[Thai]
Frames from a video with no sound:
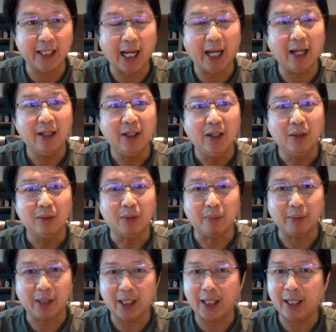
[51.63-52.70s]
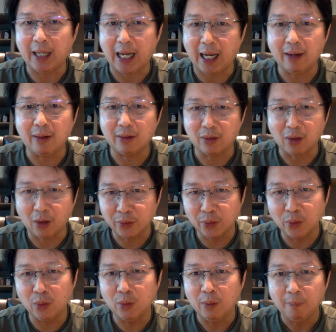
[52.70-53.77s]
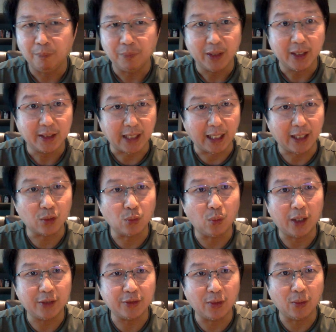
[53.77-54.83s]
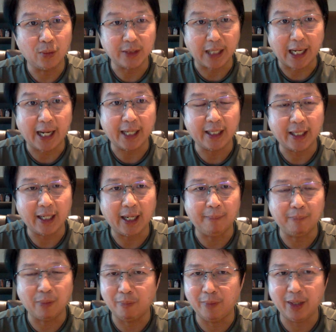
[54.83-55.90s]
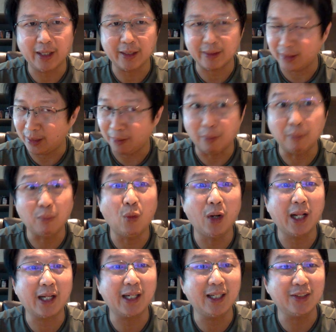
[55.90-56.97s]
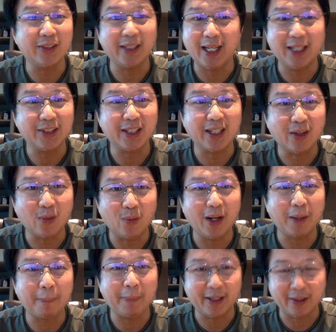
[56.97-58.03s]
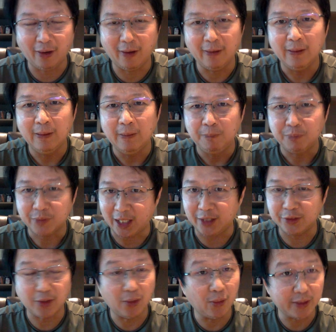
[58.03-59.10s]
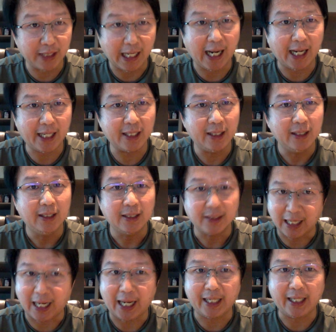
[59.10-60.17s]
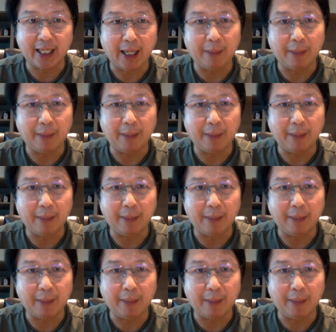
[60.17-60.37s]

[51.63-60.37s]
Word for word: นะ ผมก็เลยอ่ะ ลองดูใช้ตัว slow charge นะครับ ผมไม่เรียกเดี๋ยวผมกลัวเรียก DCAC กลัวเรียกผิดเนาะใช้ slow charge ชาร์จนะค